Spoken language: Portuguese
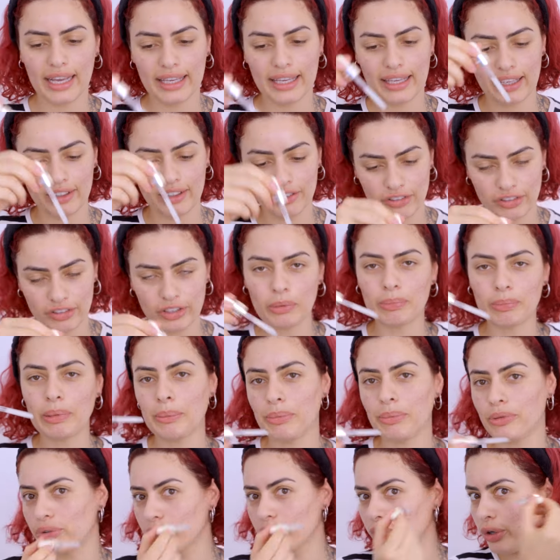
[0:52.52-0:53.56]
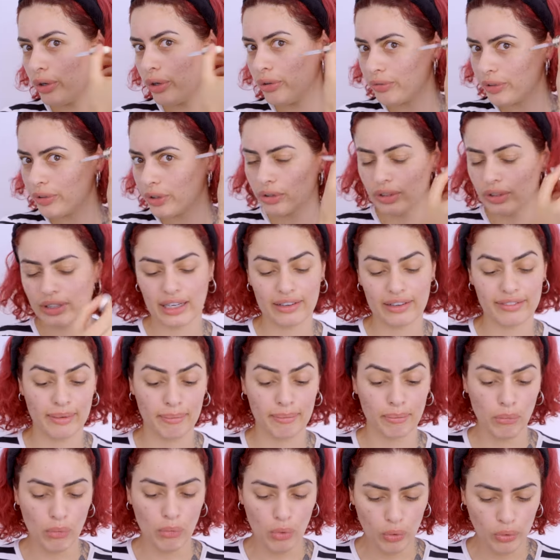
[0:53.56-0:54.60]
Aí enchia o pump de novo e colocava
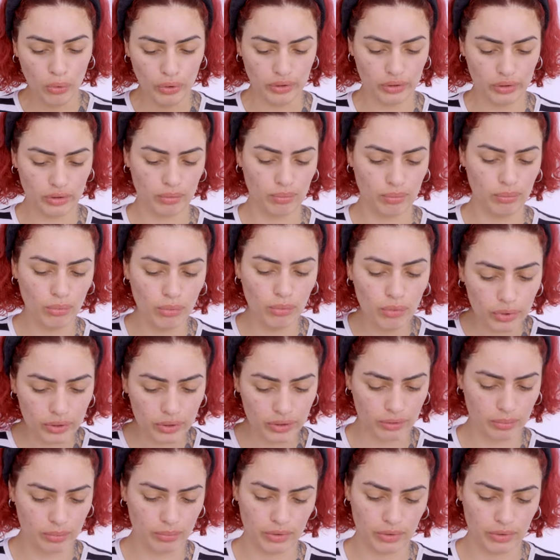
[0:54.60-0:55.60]
muito, muito,